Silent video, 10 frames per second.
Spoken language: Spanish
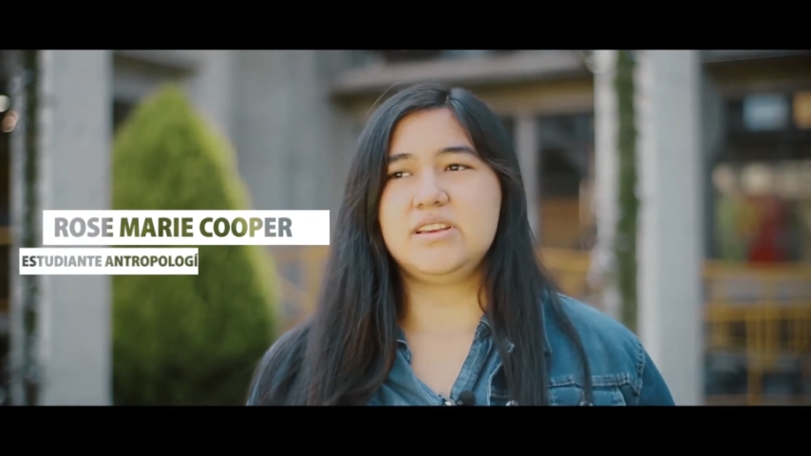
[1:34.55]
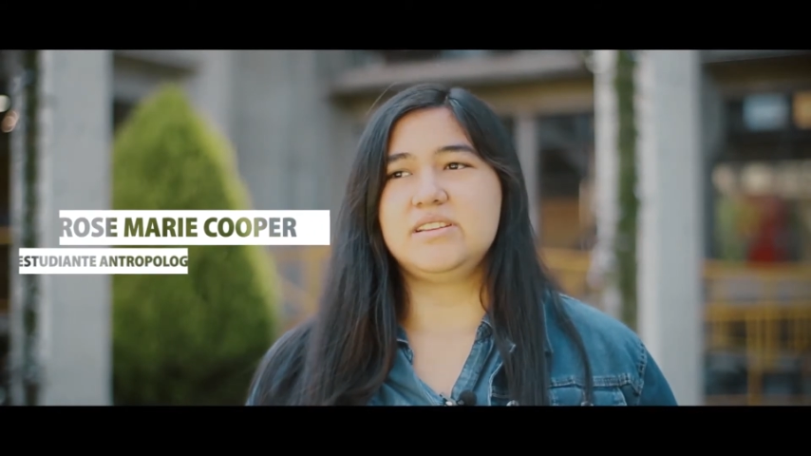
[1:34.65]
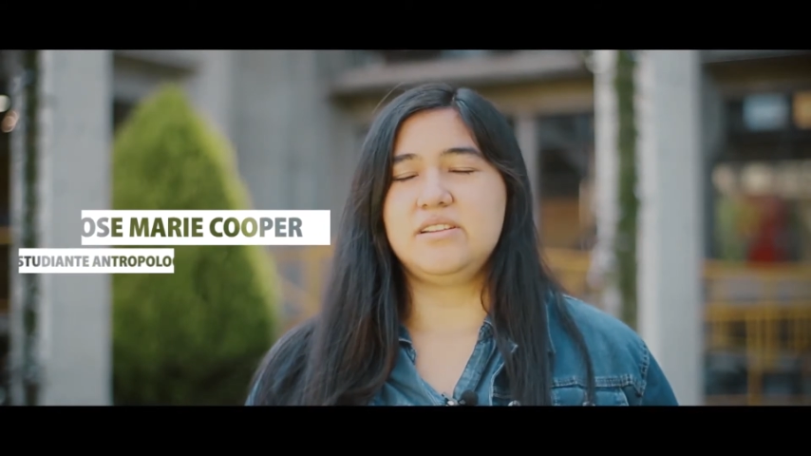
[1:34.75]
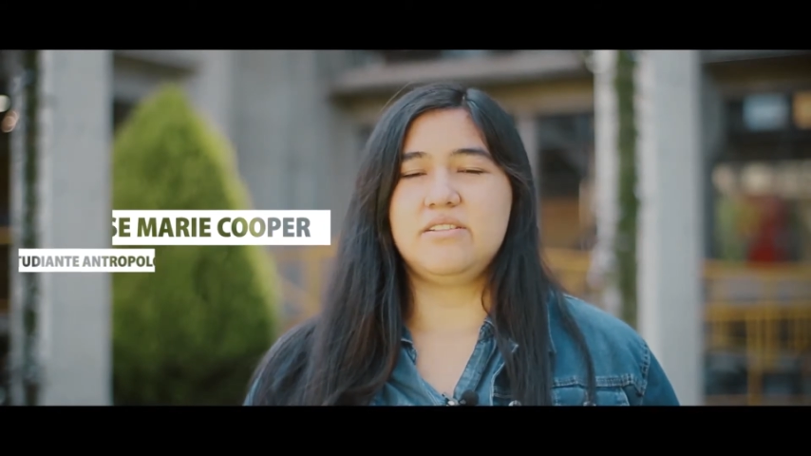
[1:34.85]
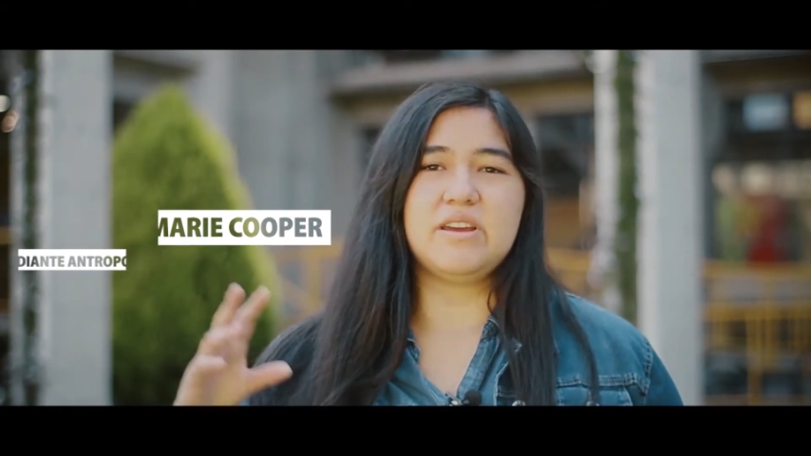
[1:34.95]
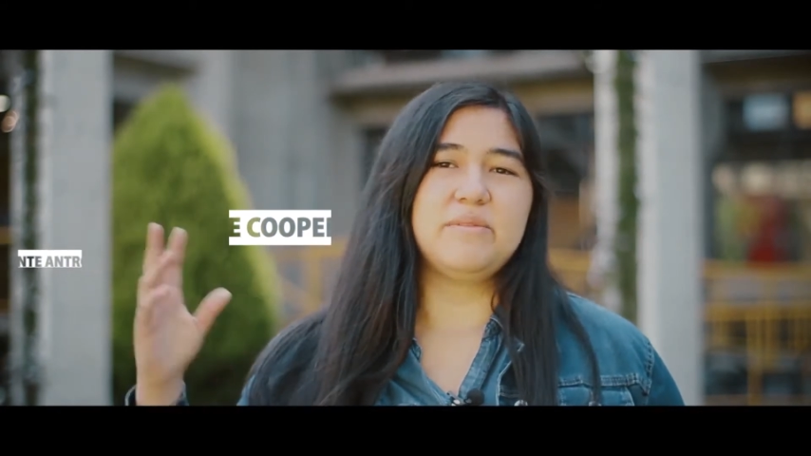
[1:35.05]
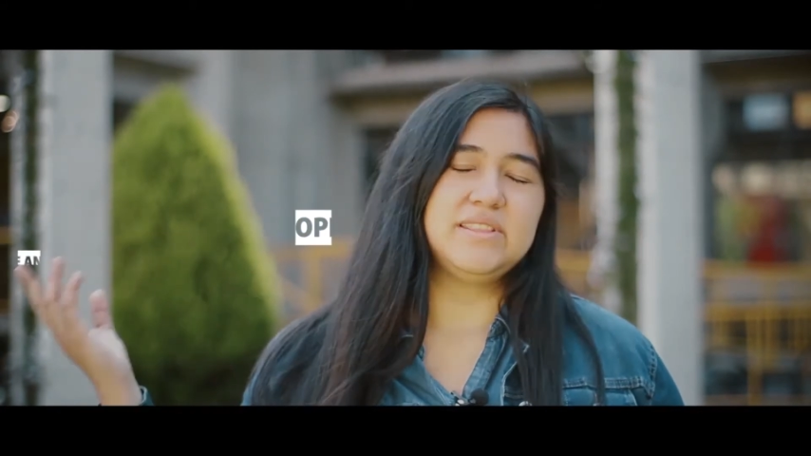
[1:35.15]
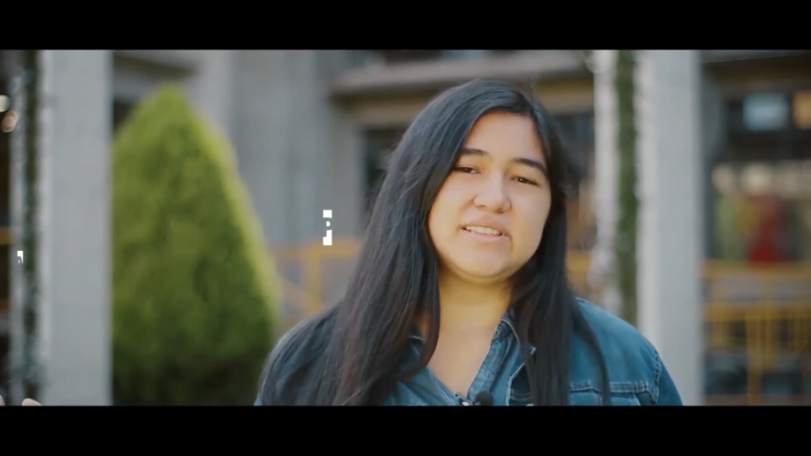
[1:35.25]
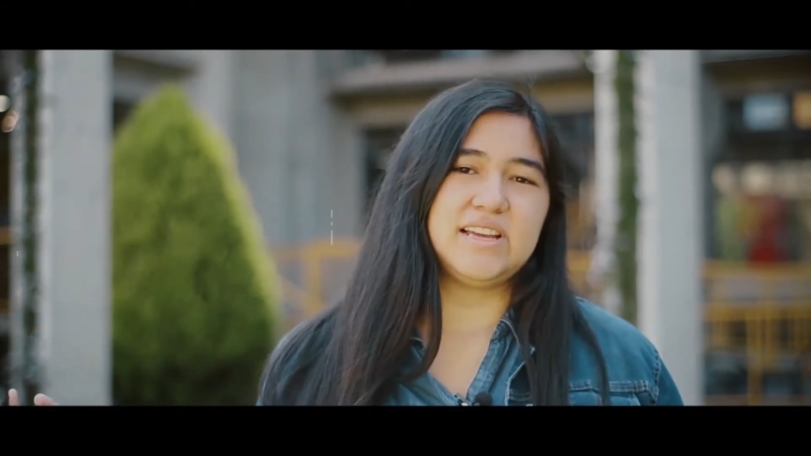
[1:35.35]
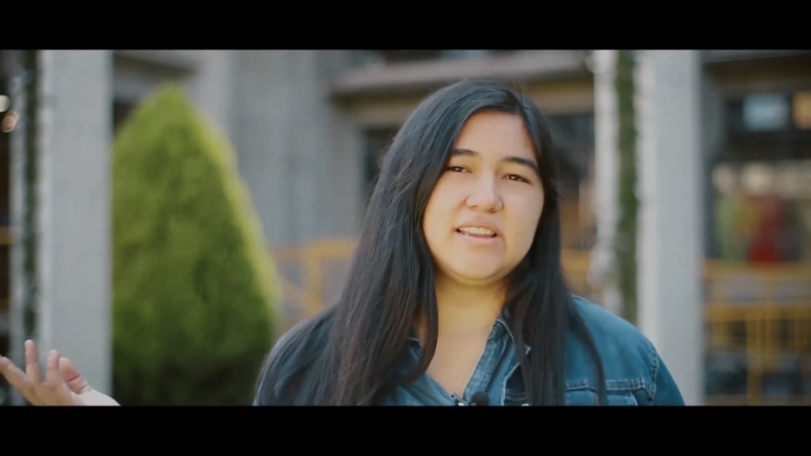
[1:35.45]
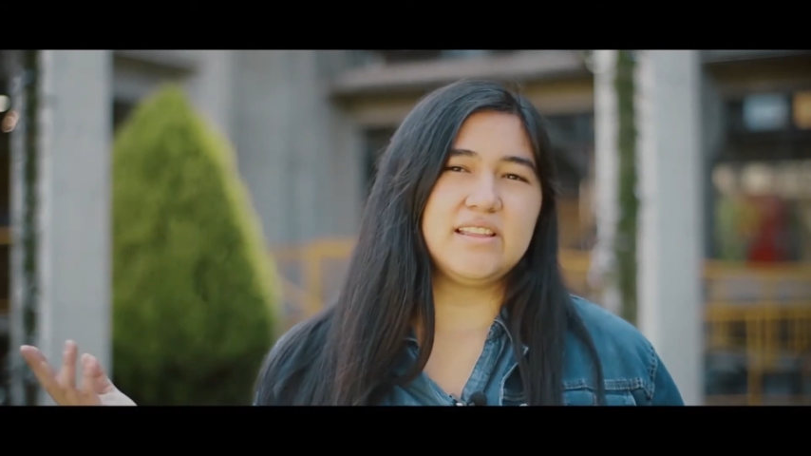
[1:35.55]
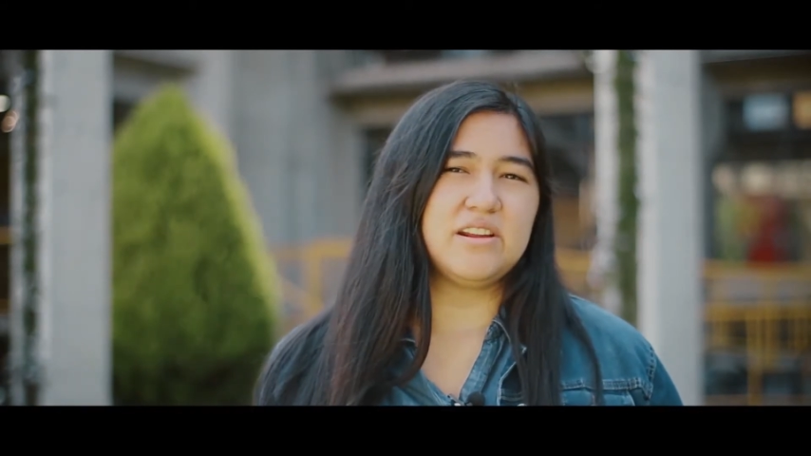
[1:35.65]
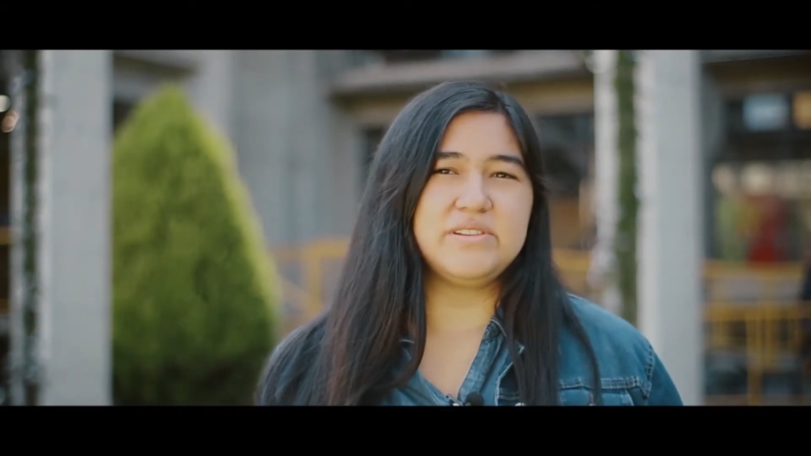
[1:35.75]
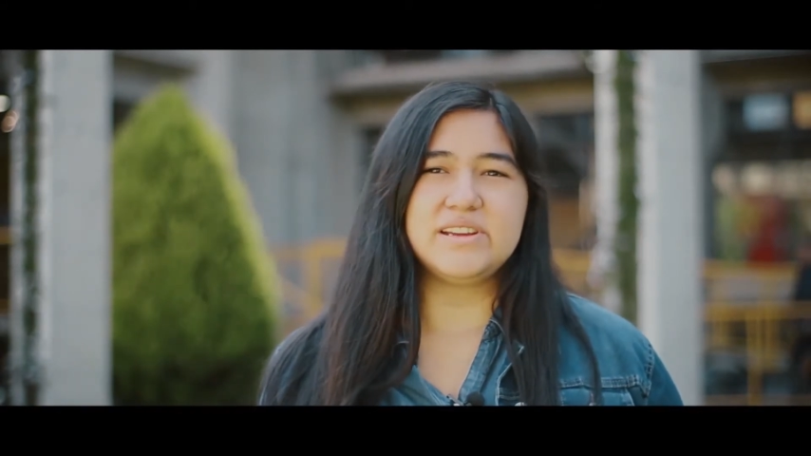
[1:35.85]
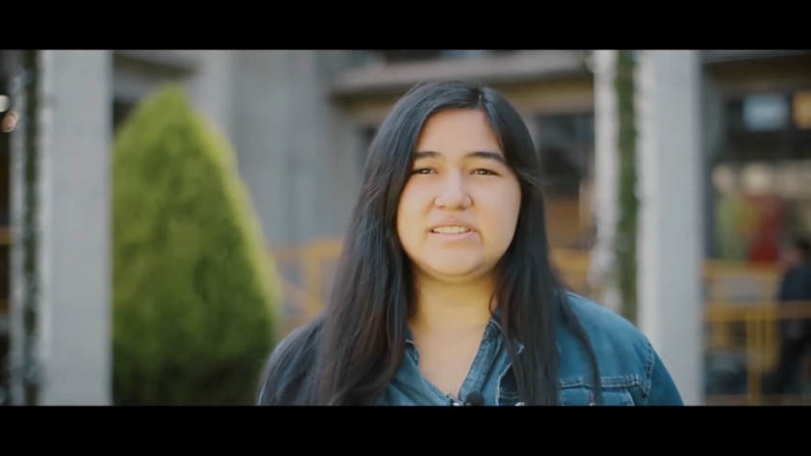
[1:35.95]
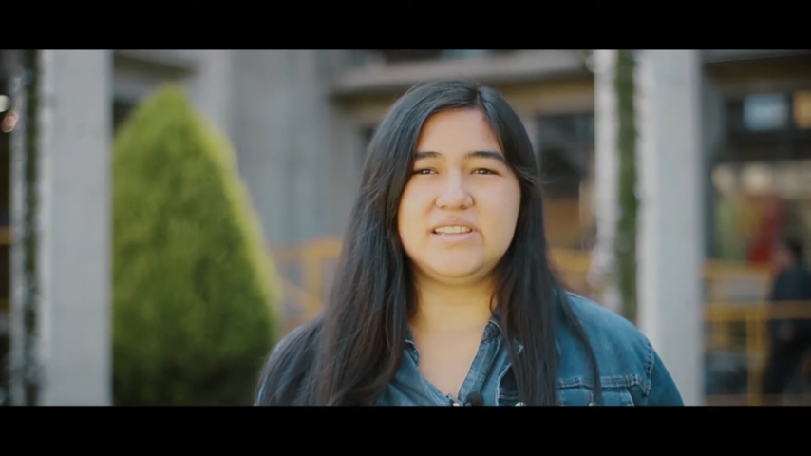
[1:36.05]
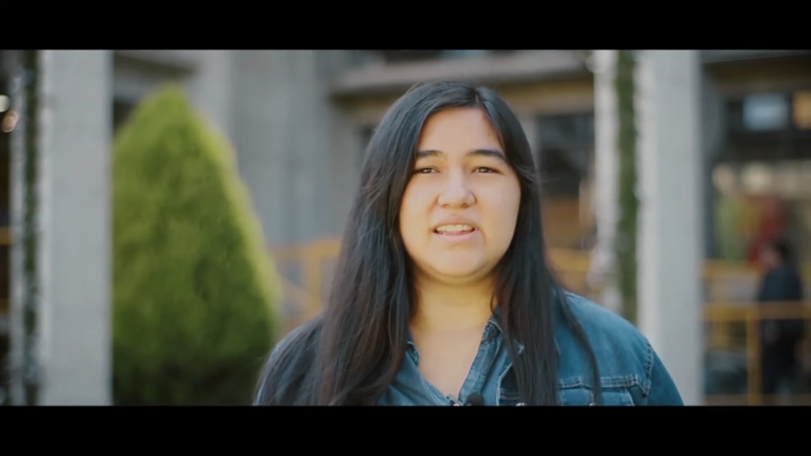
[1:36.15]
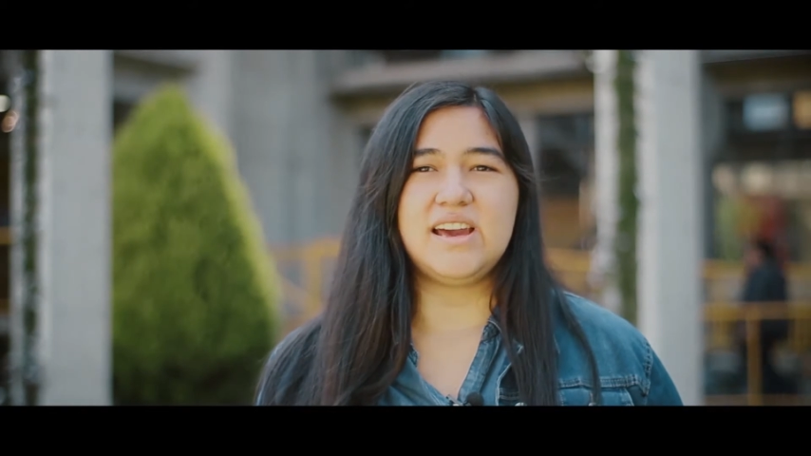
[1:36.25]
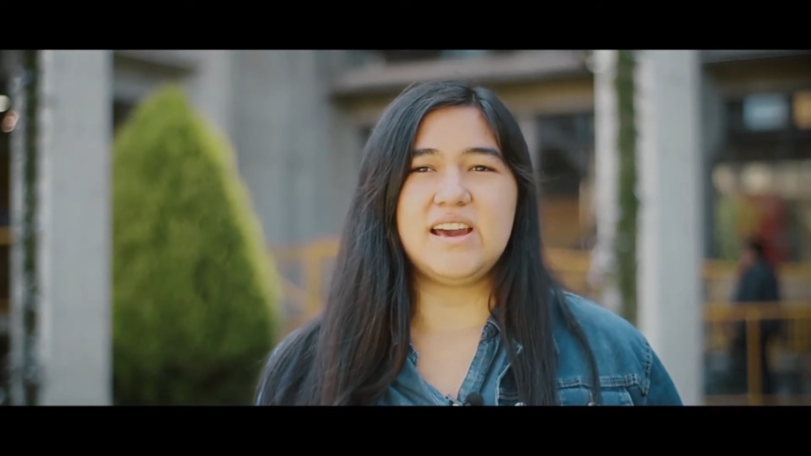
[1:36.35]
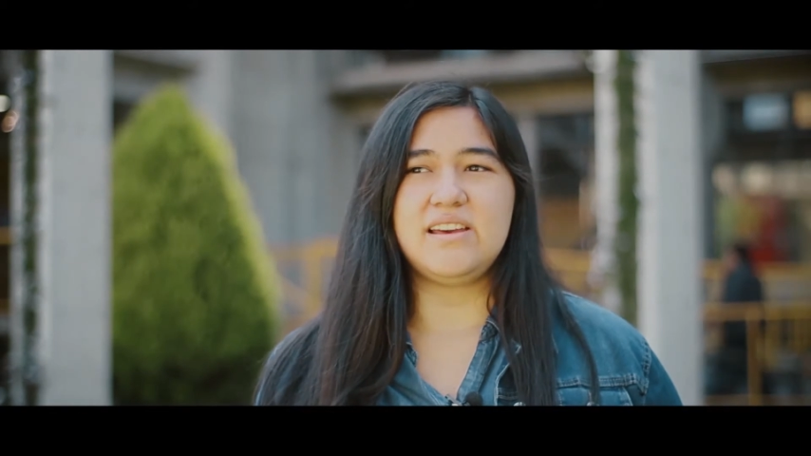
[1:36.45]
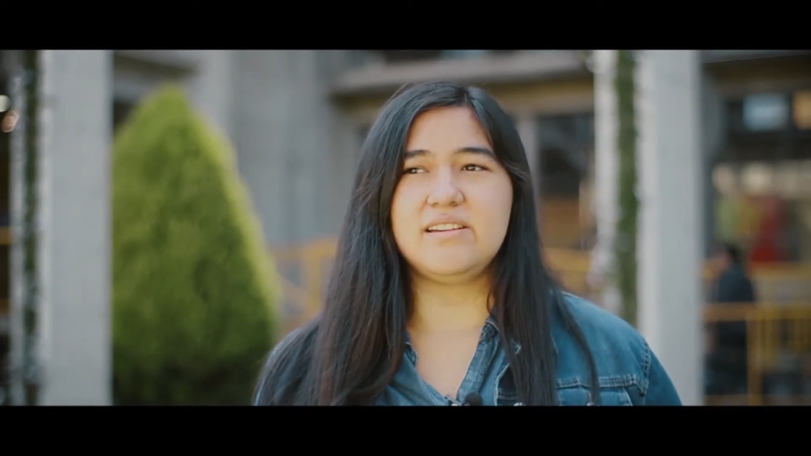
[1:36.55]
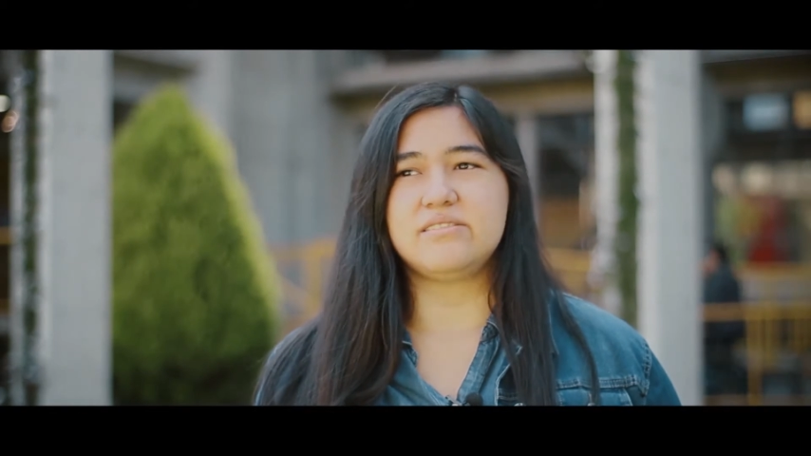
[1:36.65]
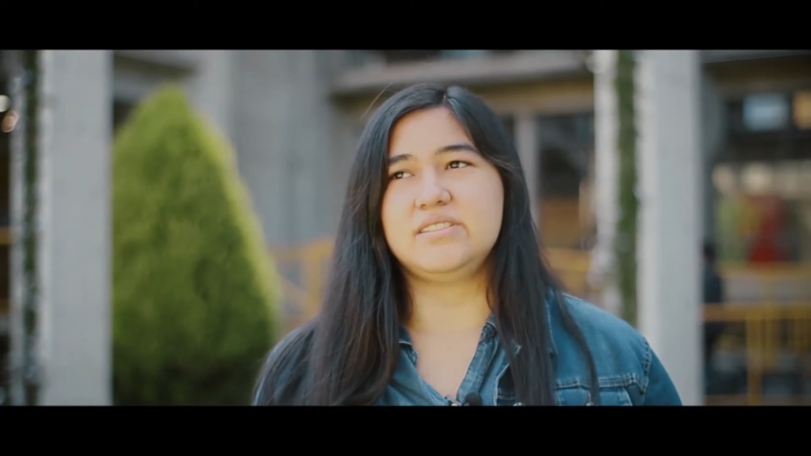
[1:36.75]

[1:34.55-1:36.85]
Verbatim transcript: que obviamente salir de la universidad,